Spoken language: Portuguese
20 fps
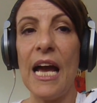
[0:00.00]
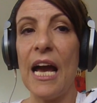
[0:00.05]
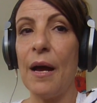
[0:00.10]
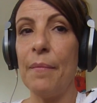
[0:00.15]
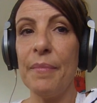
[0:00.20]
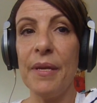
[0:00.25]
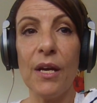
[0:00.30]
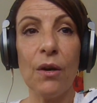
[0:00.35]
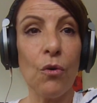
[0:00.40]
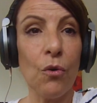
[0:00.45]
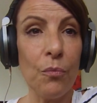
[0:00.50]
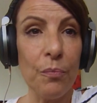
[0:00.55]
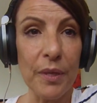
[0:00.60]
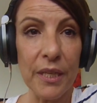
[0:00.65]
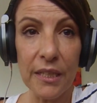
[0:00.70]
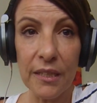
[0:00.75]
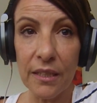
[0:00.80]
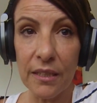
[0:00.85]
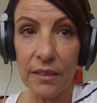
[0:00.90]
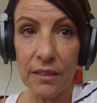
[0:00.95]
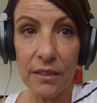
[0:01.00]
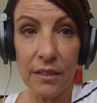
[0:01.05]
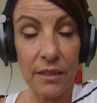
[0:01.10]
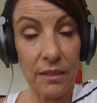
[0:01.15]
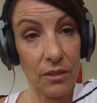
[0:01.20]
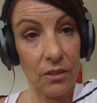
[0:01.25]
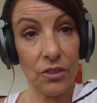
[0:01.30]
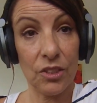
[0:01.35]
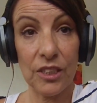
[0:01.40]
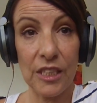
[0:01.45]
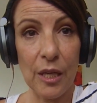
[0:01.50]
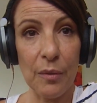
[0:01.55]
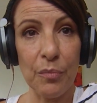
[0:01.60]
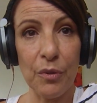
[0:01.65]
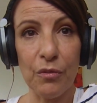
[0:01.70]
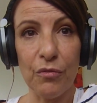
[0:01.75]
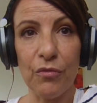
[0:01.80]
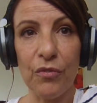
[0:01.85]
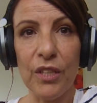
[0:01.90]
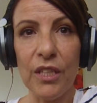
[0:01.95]
a minha comida
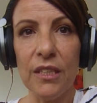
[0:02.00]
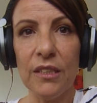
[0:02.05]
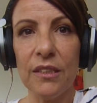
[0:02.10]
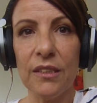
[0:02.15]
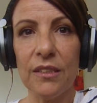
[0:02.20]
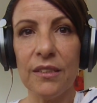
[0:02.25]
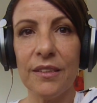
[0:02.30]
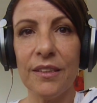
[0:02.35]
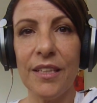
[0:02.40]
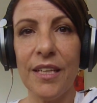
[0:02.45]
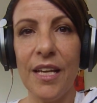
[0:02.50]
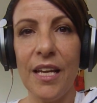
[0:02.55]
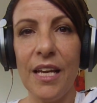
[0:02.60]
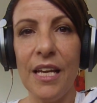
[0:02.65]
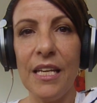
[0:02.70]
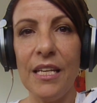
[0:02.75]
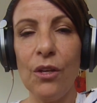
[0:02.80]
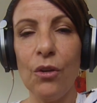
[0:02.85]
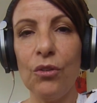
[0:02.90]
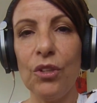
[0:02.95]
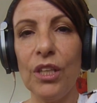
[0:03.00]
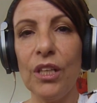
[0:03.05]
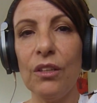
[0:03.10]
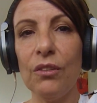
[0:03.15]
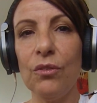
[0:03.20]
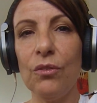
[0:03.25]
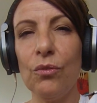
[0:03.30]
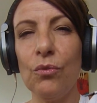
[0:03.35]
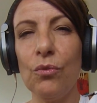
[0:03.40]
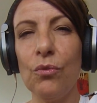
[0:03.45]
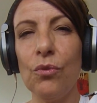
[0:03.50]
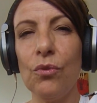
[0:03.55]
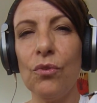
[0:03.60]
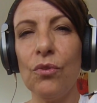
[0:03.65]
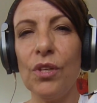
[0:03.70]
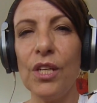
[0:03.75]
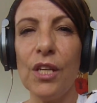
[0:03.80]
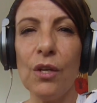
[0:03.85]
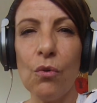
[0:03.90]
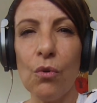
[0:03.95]
sempre fiz e eu
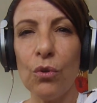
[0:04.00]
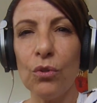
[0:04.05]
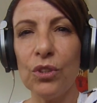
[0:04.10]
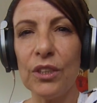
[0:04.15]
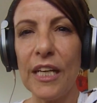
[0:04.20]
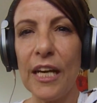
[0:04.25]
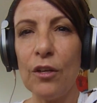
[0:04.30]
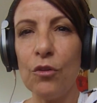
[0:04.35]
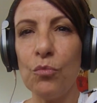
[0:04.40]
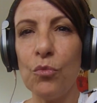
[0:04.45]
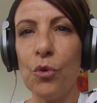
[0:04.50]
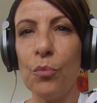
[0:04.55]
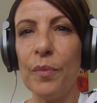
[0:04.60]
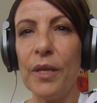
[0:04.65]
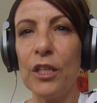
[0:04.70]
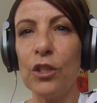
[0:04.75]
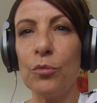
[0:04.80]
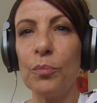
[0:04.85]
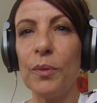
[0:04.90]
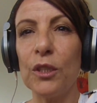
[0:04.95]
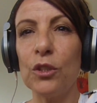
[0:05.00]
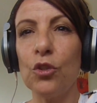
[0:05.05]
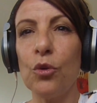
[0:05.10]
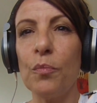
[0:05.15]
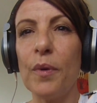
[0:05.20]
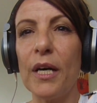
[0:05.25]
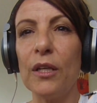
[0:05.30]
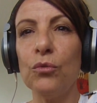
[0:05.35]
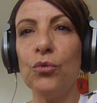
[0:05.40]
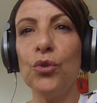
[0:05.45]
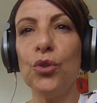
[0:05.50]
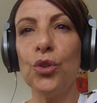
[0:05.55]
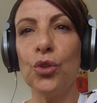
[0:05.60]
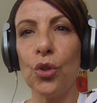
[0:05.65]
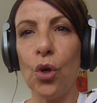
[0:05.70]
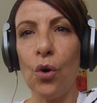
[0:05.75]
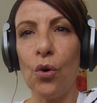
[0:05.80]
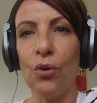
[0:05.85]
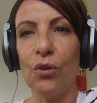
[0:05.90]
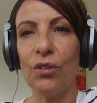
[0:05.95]
tento encontrar um momento para tomar um
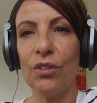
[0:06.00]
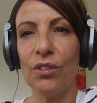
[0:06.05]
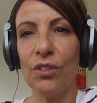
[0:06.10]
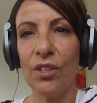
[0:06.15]
sol.